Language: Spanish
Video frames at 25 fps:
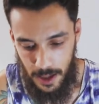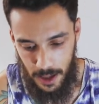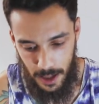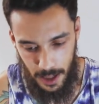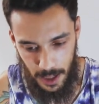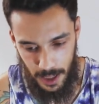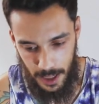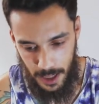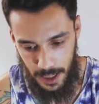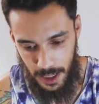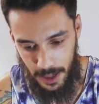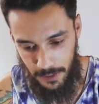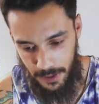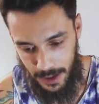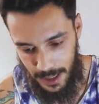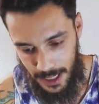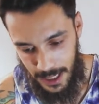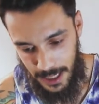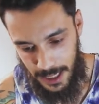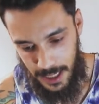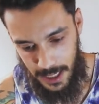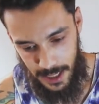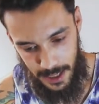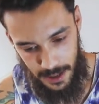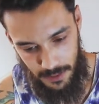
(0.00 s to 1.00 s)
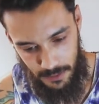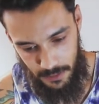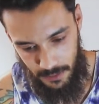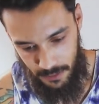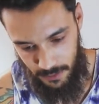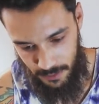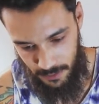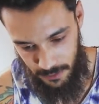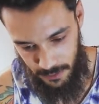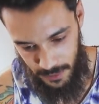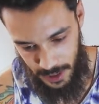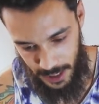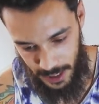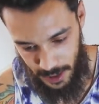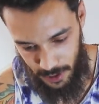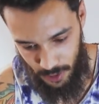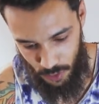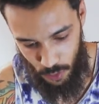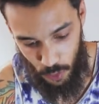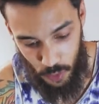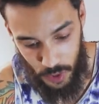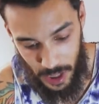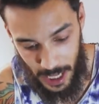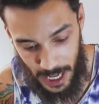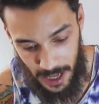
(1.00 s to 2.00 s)
Eh, la verdad que mm,
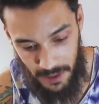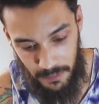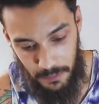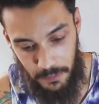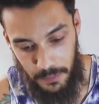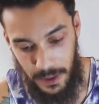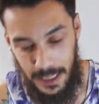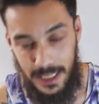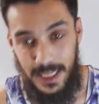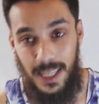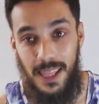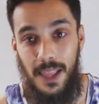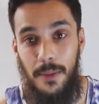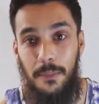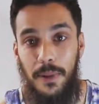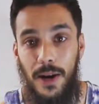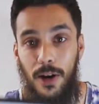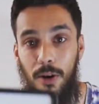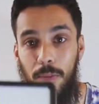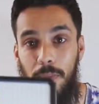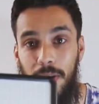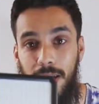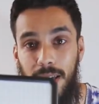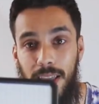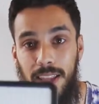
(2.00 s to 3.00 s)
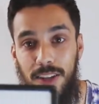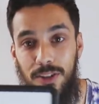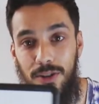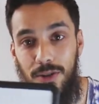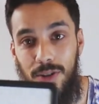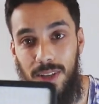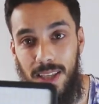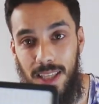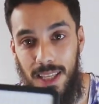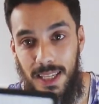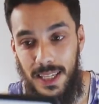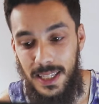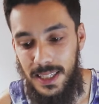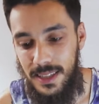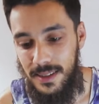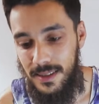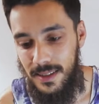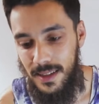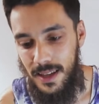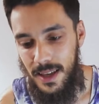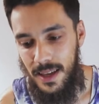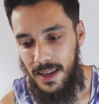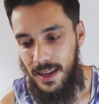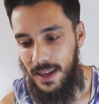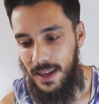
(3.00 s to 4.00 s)
es una pasada para lo pequeño que es